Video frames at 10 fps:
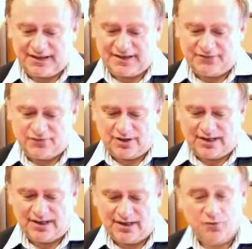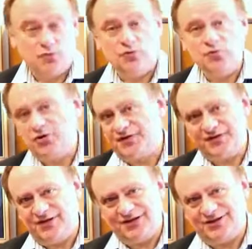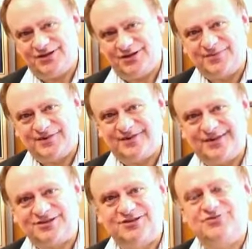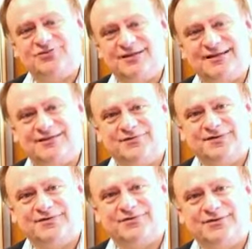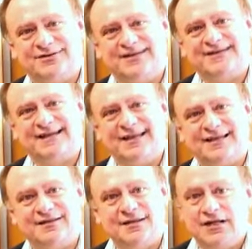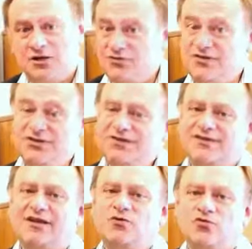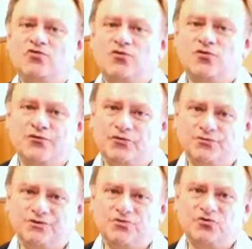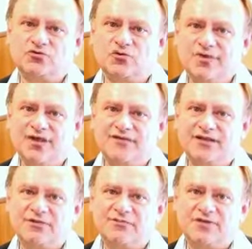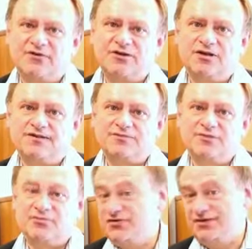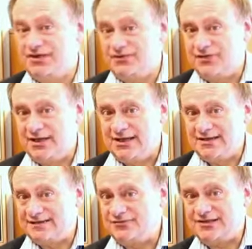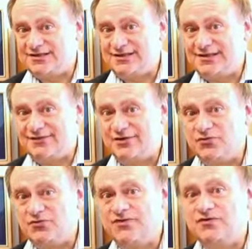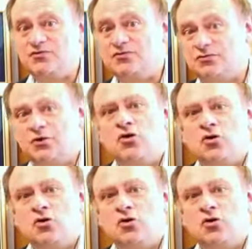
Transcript: est à la fois humoristique, il y a des passages qui sont écrits de façon euh, très alerte, aussi très sérieux sur le fond. Il montre combien effectivement avoir un esprit positif, ça vous incite à avoir une vision